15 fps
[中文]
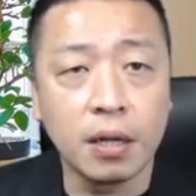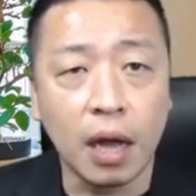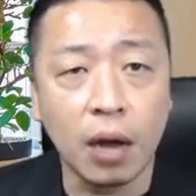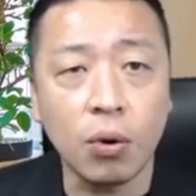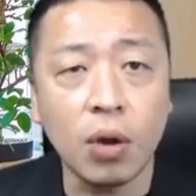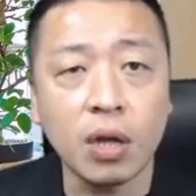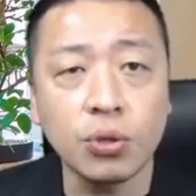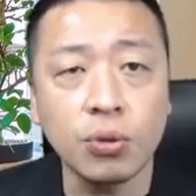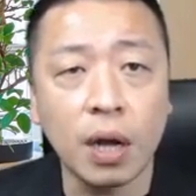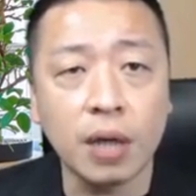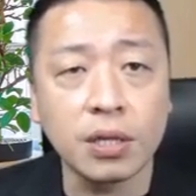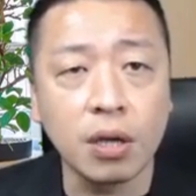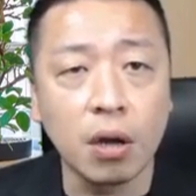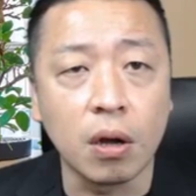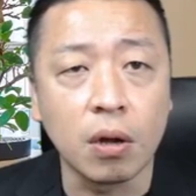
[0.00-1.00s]
来画出来
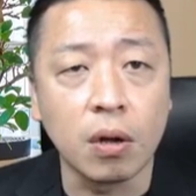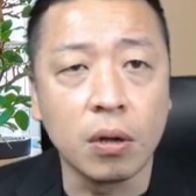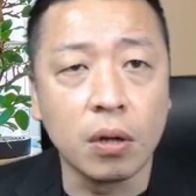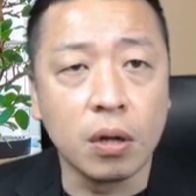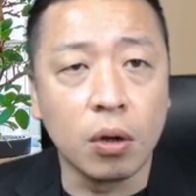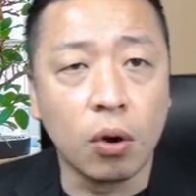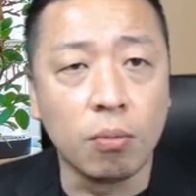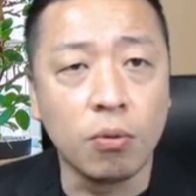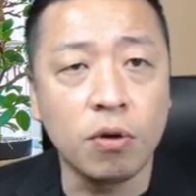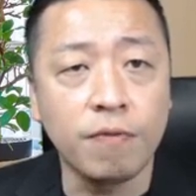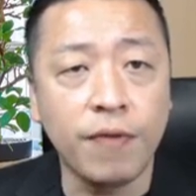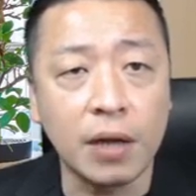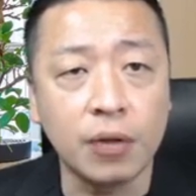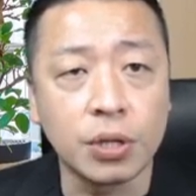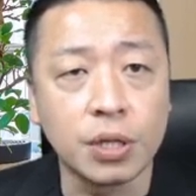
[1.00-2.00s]
之后，我们会
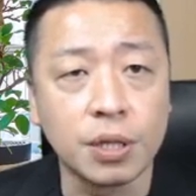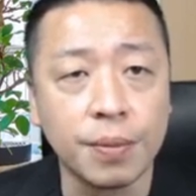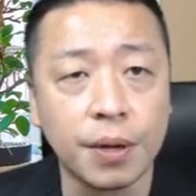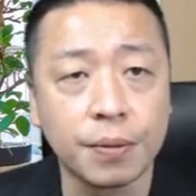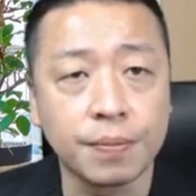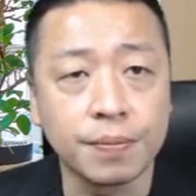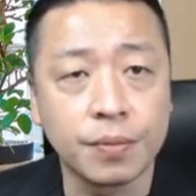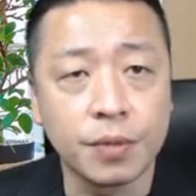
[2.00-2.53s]
发觉什么？